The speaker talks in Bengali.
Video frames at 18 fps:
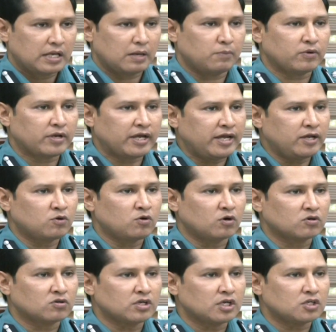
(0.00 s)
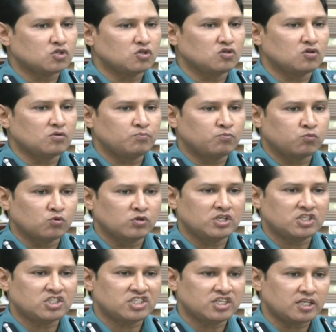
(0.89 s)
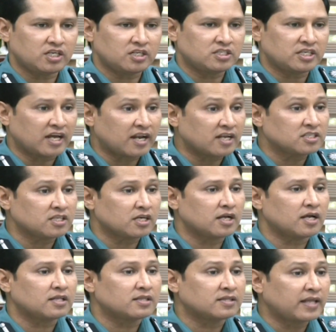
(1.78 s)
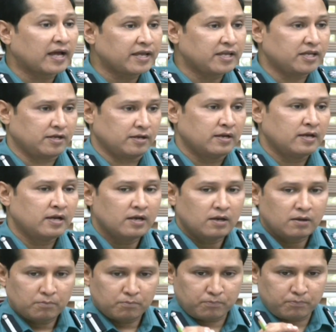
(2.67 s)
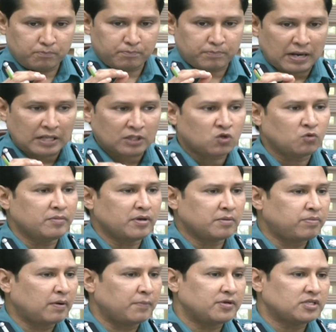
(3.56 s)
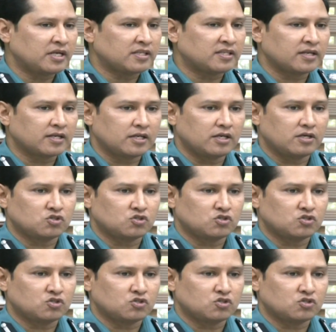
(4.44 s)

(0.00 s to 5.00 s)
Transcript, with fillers: এবং এই ঘটনার জন্য পুলিশের যারা যারা দায়ী প্রাথমিকভাবে যাদেরকে